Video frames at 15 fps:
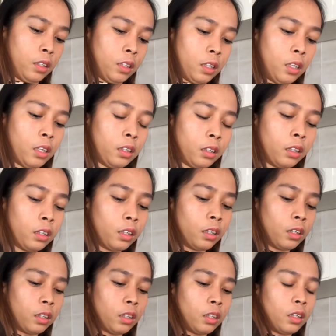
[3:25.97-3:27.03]
Yan.
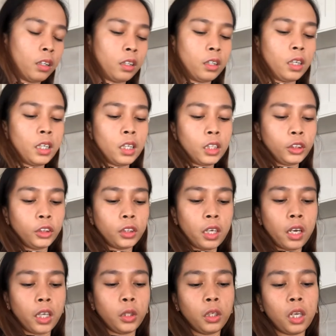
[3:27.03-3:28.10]
Yan lang siya.
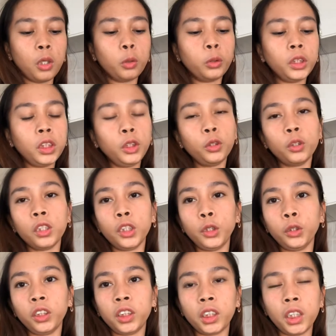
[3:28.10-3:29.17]
Haluin nyo lang
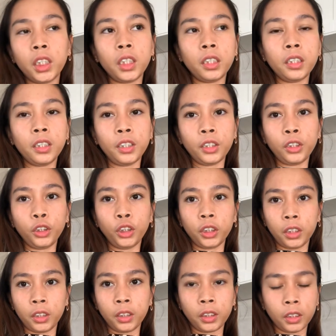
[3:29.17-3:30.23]
yung three
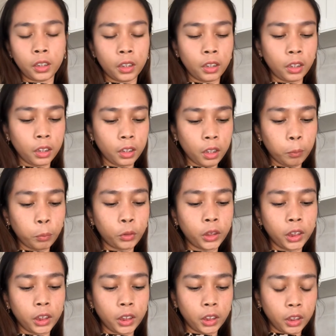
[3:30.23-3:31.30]
ingredients. Tapos,
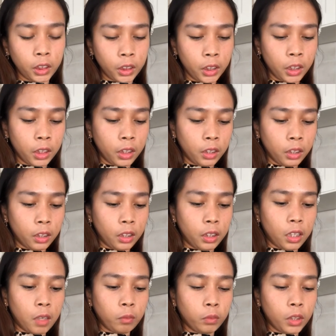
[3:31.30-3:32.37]

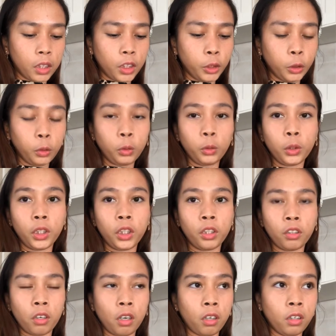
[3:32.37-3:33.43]
I'm gonna show you,
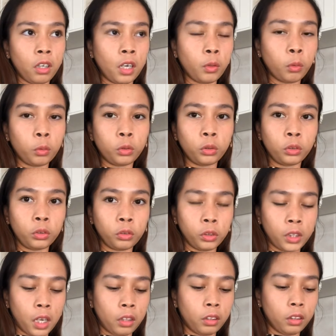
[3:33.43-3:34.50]
i-ano ko to
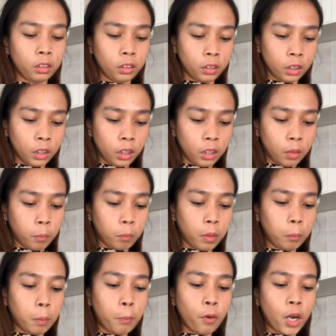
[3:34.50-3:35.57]
sa
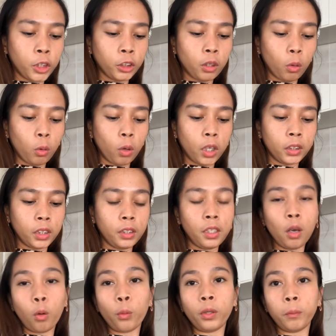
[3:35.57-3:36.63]
magbabrush ako kasi di
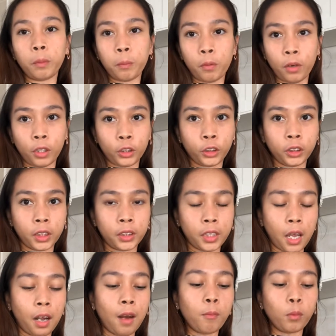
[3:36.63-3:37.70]
ako nagbabrush. Kasi
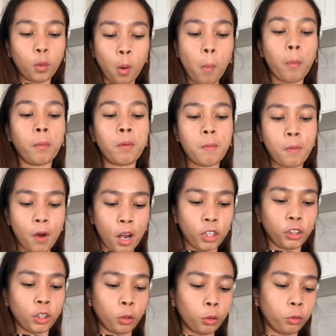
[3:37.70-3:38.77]
alam kong
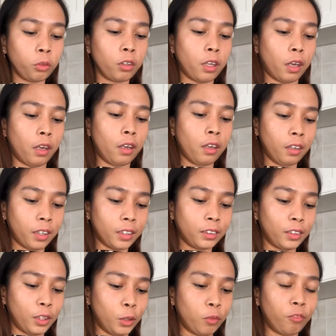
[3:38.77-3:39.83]
magbabrush ako today
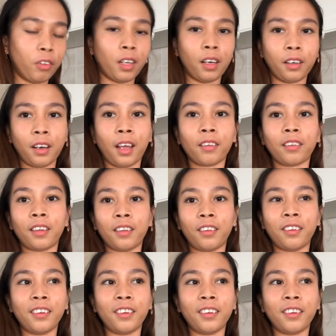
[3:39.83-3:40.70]
kasi yung vlog natin.